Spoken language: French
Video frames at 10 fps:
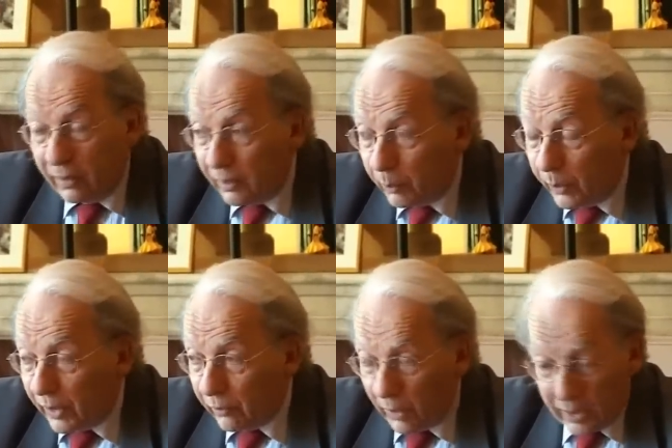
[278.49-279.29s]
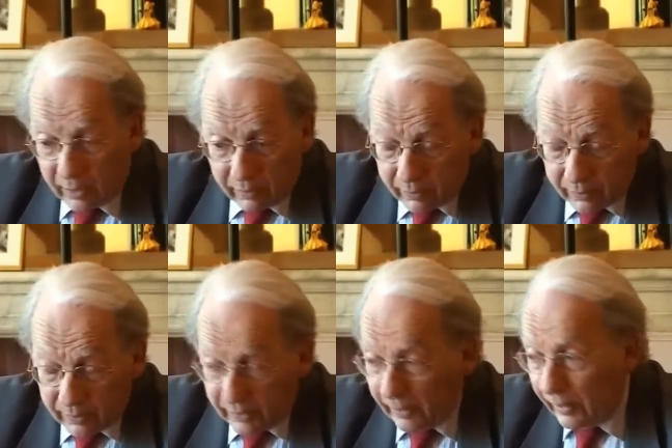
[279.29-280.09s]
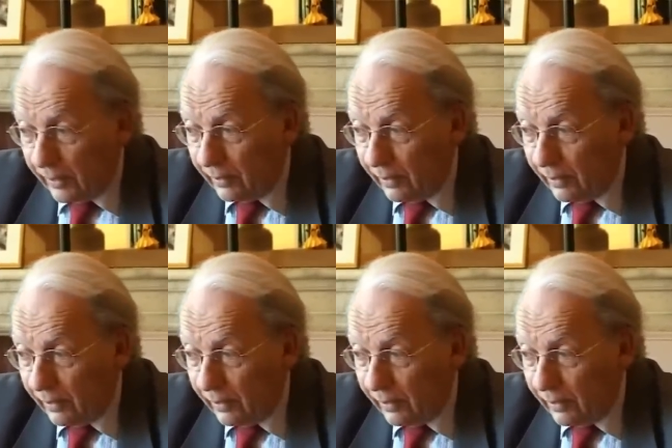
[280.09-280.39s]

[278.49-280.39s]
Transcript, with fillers: Il peut y avoir des,